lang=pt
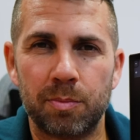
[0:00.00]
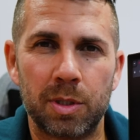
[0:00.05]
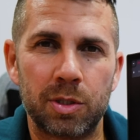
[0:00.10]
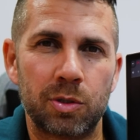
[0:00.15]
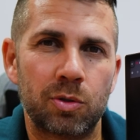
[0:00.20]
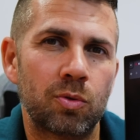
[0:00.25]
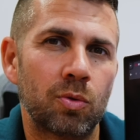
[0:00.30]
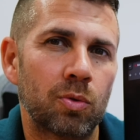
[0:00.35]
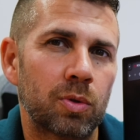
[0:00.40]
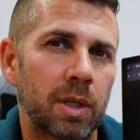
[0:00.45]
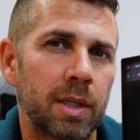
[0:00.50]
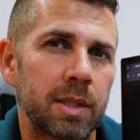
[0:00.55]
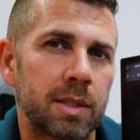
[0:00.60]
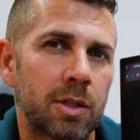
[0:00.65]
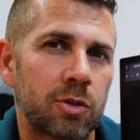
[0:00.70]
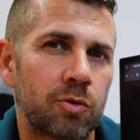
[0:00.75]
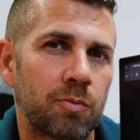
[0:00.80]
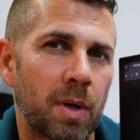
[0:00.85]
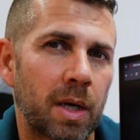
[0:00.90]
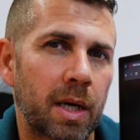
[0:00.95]
mas se tu
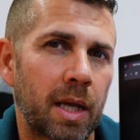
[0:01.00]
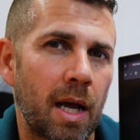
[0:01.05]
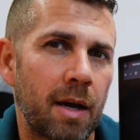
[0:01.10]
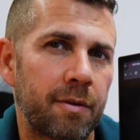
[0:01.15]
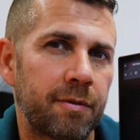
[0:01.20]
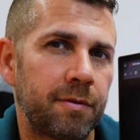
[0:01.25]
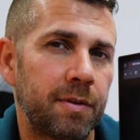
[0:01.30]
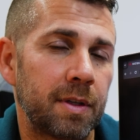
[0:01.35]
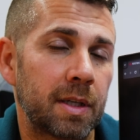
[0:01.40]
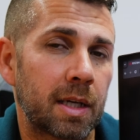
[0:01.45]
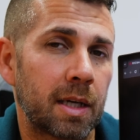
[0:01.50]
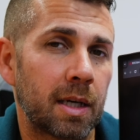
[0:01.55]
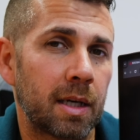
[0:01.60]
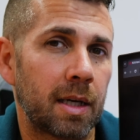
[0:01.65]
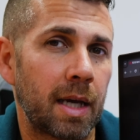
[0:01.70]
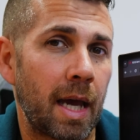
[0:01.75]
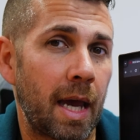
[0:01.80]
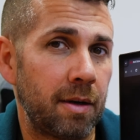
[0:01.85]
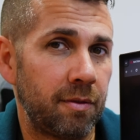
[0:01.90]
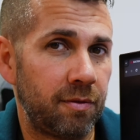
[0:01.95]
utilizas uma
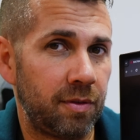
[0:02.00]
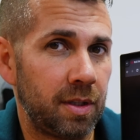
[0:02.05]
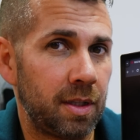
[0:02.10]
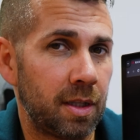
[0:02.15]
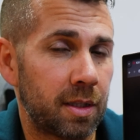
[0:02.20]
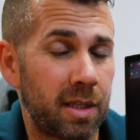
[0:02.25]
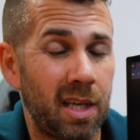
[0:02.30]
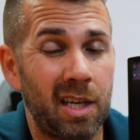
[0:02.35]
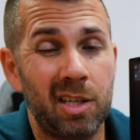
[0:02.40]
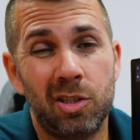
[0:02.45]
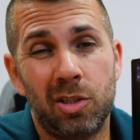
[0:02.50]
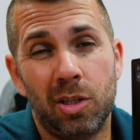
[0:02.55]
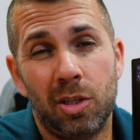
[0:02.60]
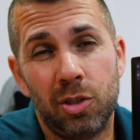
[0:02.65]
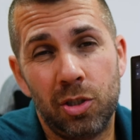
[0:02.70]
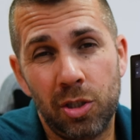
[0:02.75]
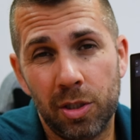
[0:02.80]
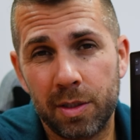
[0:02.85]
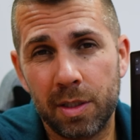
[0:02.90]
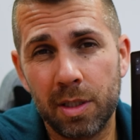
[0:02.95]
gráfica NVIDIA tens
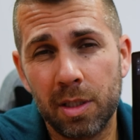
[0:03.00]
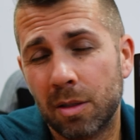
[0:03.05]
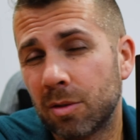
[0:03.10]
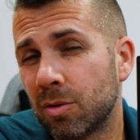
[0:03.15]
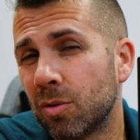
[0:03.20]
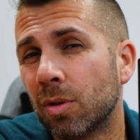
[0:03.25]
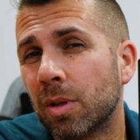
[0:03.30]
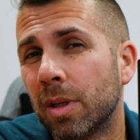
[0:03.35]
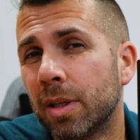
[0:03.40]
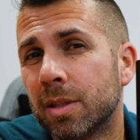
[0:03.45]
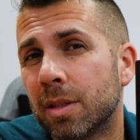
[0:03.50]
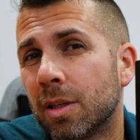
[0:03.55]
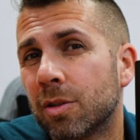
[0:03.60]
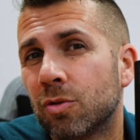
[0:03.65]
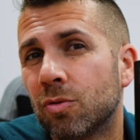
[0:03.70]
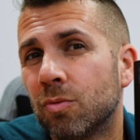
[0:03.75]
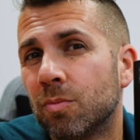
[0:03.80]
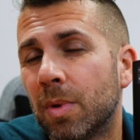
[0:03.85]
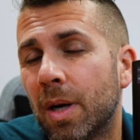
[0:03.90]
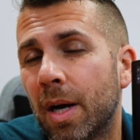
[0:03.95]
G5, se
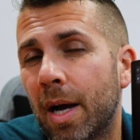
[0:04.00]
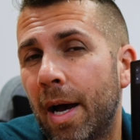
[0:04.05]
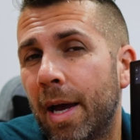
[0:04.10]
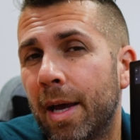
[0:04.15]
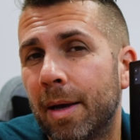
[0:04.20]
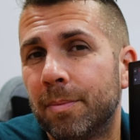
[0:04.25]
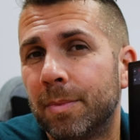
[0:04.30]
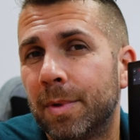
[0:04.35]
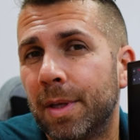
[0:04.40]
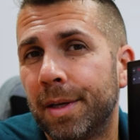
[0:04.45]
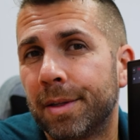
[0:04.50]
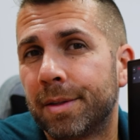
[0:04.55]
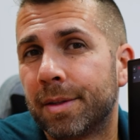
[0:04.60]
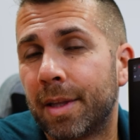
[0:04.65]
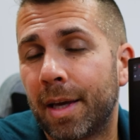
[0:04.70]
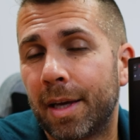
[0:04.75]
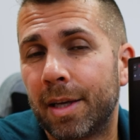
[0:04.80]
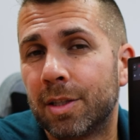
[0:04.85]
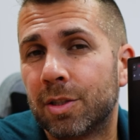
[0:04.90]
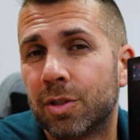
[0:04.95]
utilizas uma AMD
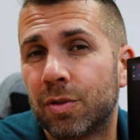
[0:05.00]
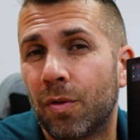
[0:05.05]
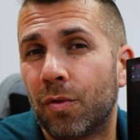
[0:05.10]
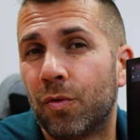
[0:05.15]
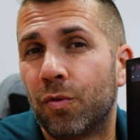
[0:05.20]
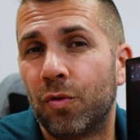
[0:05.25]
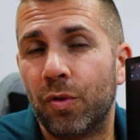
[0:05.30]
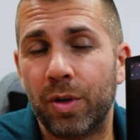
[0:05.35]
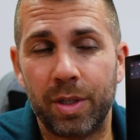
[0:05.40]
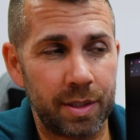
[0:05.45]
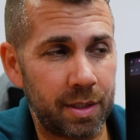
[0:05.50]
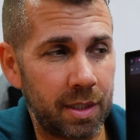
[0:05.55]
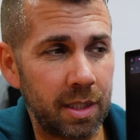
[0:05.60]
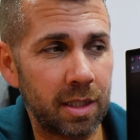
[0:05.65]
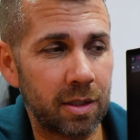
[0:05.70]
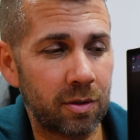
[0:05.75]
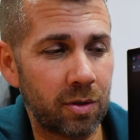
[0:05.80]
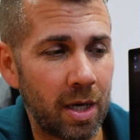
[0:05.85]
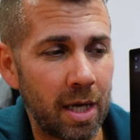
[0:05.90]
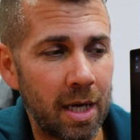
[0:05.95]
tens
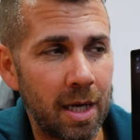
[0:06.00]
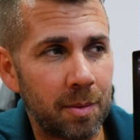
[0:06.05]
FreeSync.